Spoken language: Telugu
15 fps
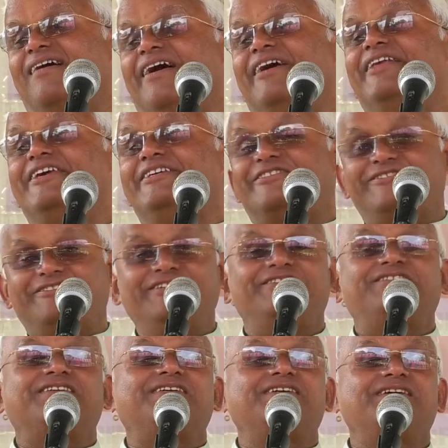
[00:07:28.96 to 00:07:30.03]
అనే
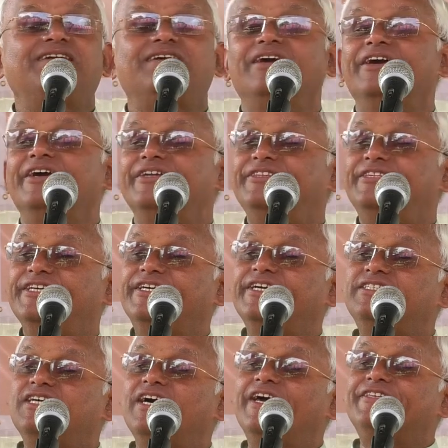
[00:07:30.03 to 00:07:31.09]
స్థితికి
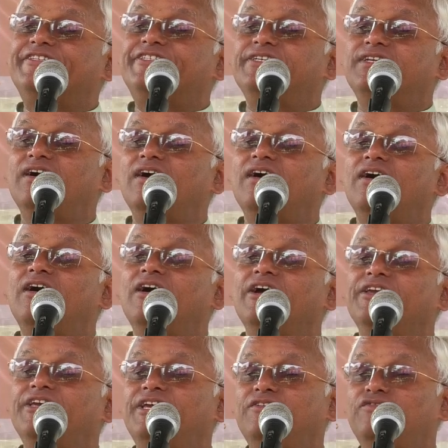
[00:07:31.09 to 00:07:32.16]
దిగజార్చిన
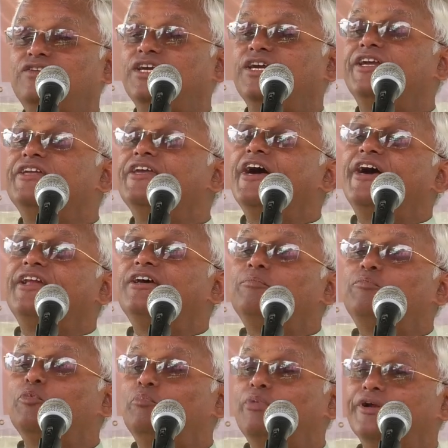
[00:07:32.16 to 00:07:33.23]
ఈ
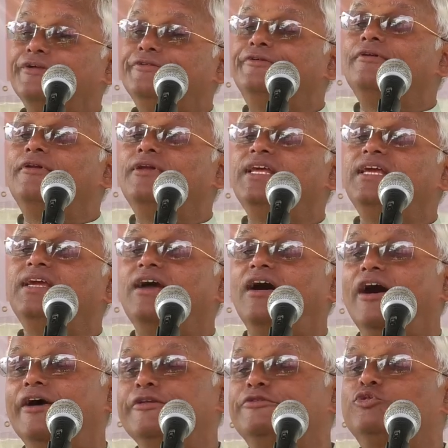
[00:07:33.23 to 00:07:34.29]
విజ్ఞానపు పరిధుల్ని
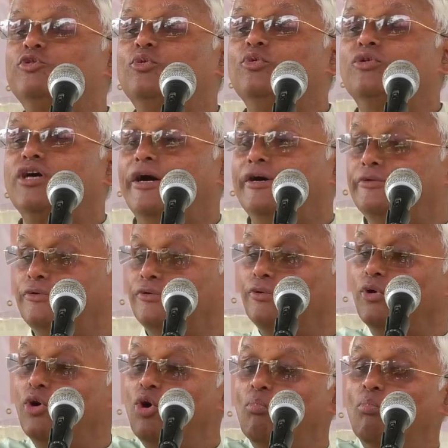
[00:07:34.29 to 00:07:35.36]
అంచులు కాదు
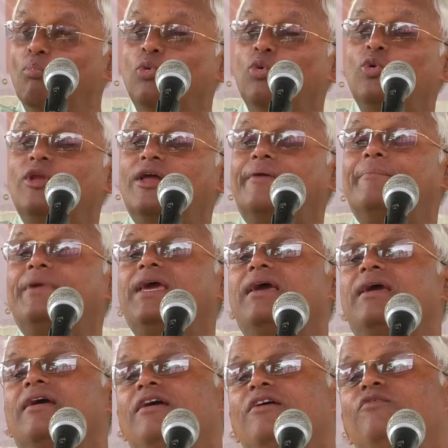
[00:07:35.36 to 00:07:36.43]
మూలమే
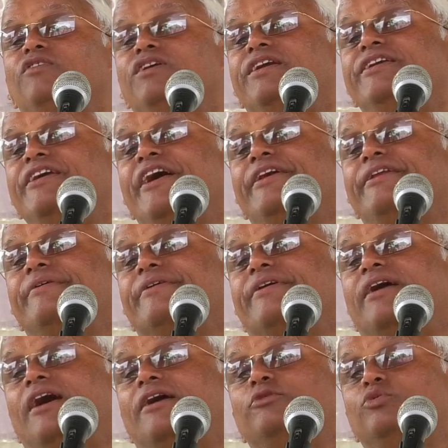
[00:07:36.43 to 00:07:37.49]
విజ్ఞానం
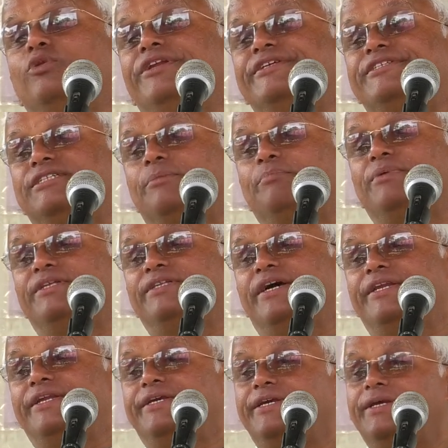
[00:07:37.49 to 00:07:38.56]
కాదు అని
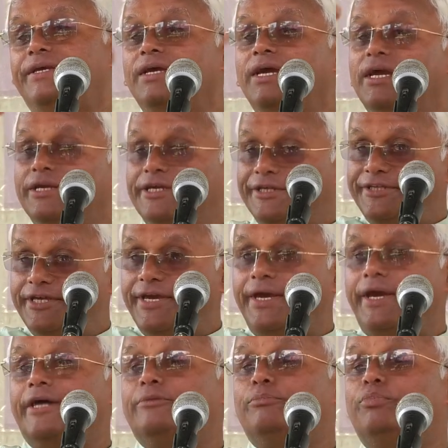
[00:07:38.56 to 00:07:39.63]
చెప్పేదానికి ఇదే
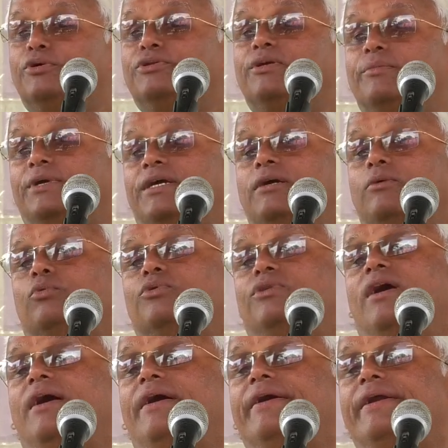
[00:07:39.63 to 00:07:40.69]
అద్భుతమైన
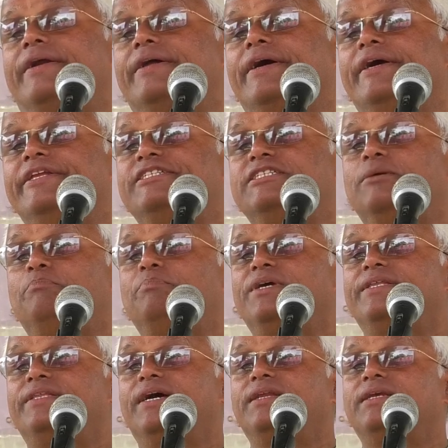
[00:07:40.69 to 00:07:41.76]
ఉదాహరణ అని
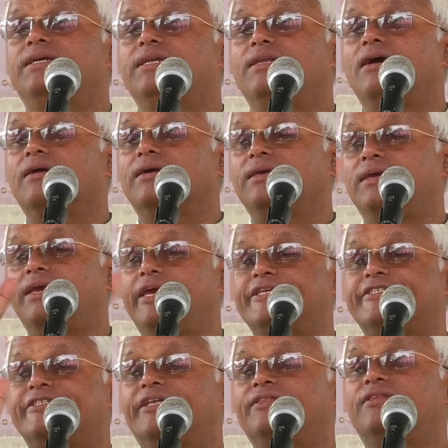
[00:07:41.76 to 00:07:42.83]
చెప్పేదానికి నాకు ఏ
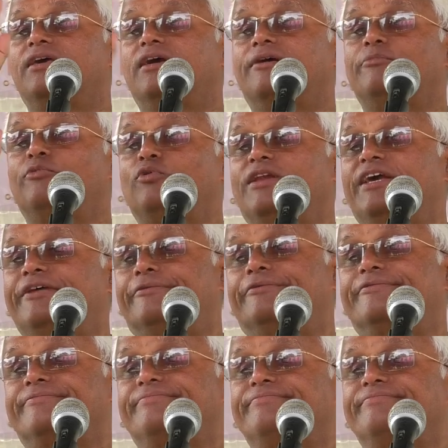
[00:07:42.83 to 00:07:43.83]
సందేహము లేదు